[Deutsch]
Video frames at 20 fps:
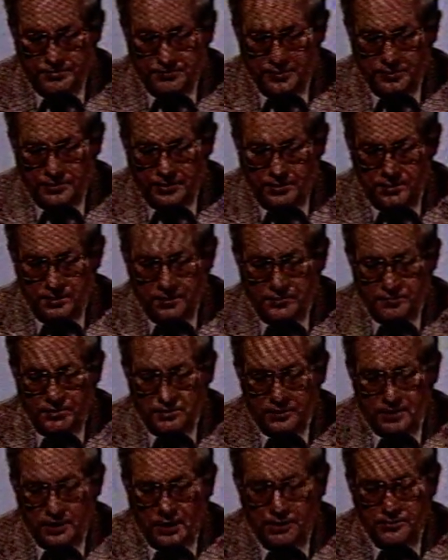Vertreter
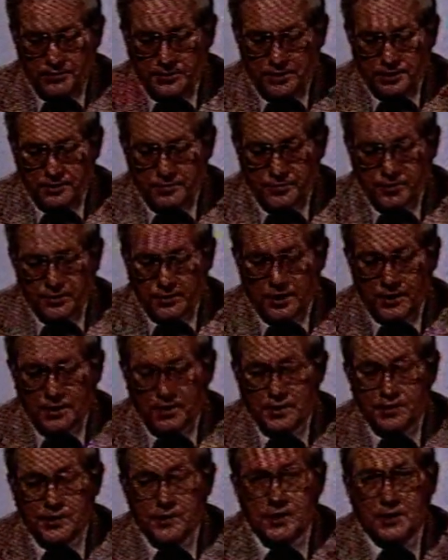von 300
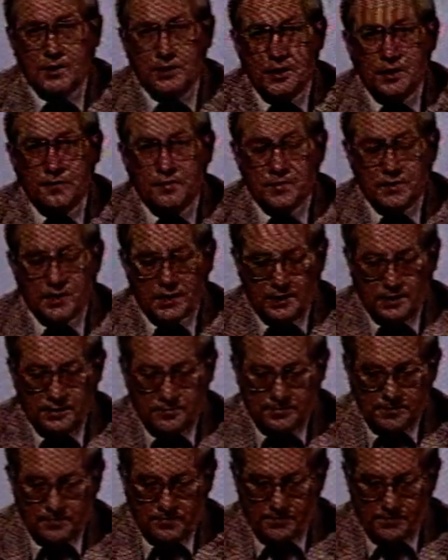Bürgerinitiativen teil.